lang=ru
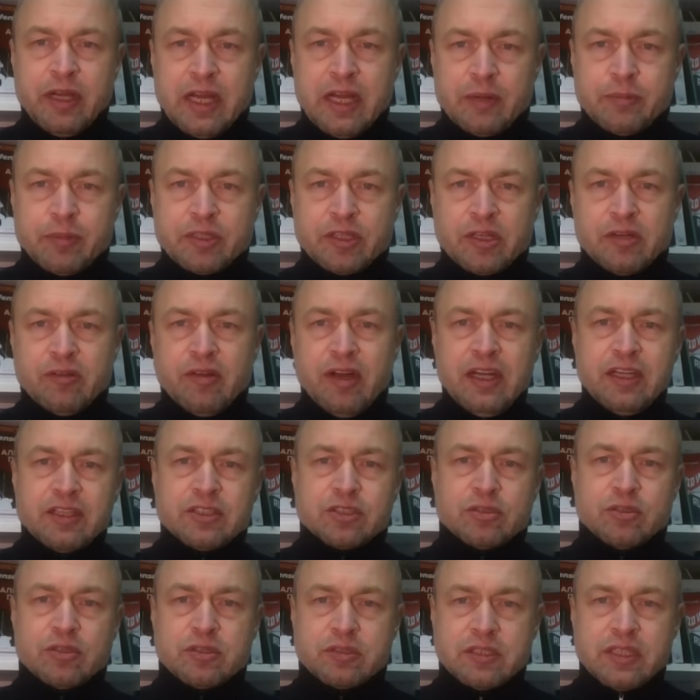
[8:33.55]
полях
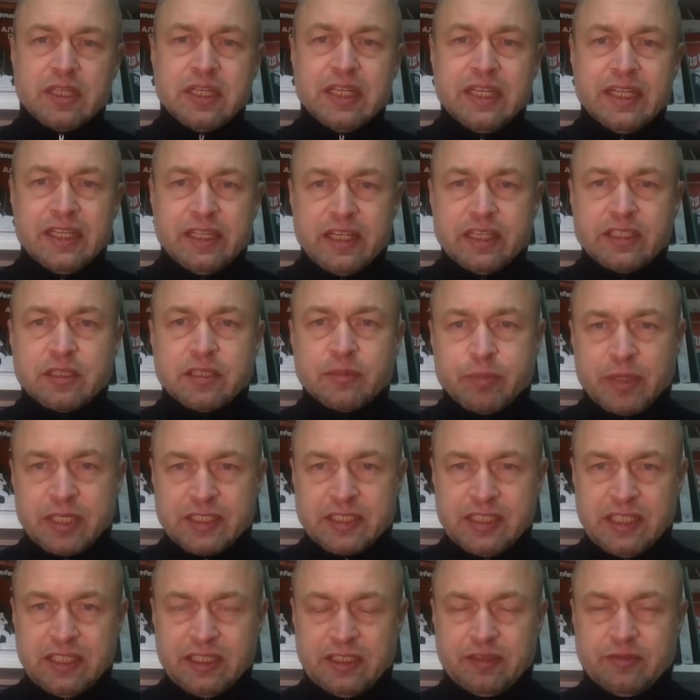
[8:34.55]
подрывались, то есть
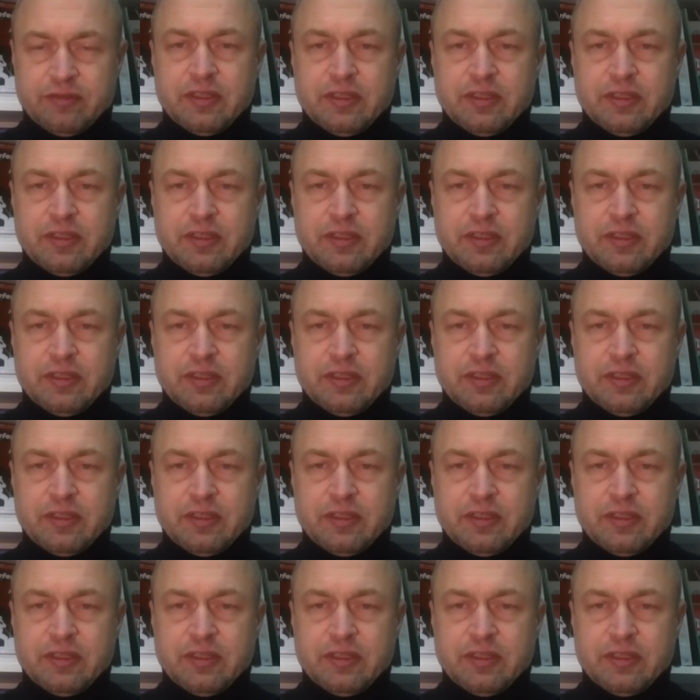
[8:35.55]
10%.